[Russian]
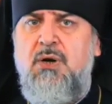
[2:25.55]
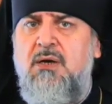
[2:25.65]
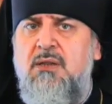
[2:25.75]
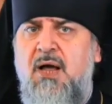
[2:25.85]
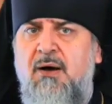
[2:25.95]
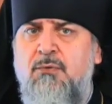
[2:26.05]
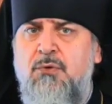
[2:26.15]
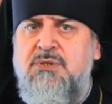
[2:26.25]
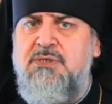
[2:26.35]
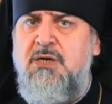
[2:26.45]

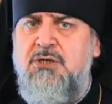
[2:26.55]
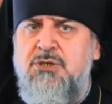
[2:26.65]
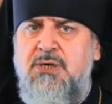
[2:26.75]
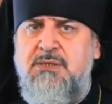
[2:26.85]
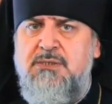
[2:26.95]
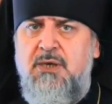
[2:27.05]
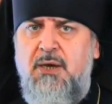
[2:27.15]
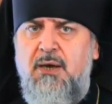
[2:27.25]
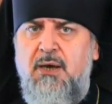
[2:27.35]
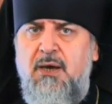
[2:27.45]
главную цель жизни –